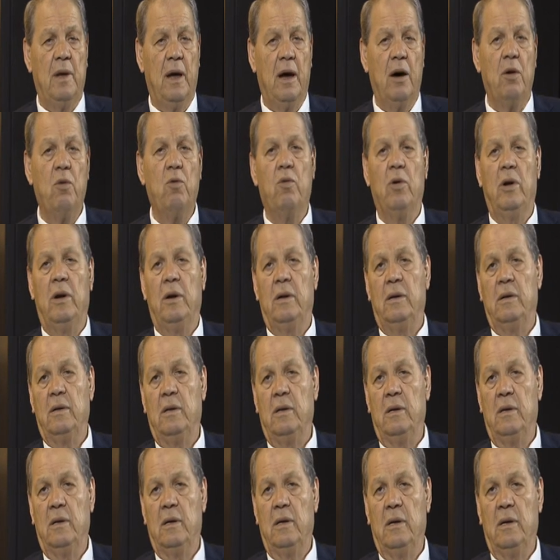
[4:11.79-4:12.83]
أول
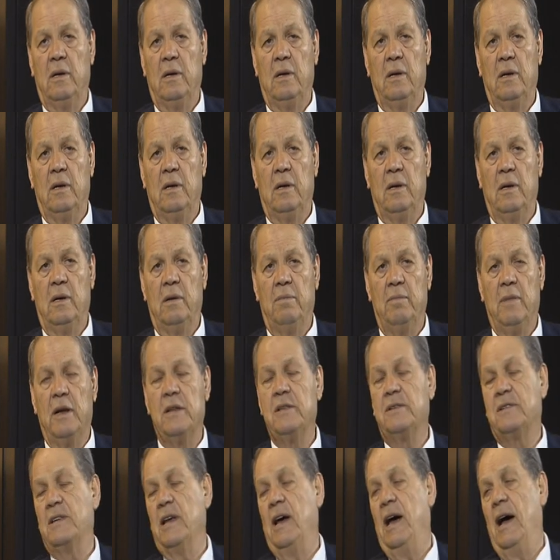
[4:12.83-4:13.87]
آه،
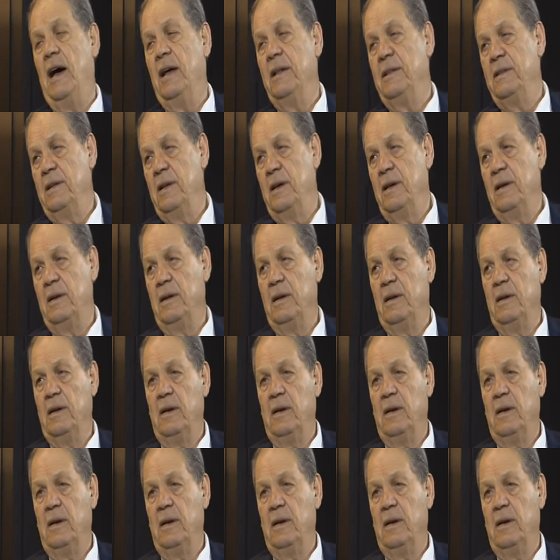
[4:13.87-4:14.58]
من ساعدنا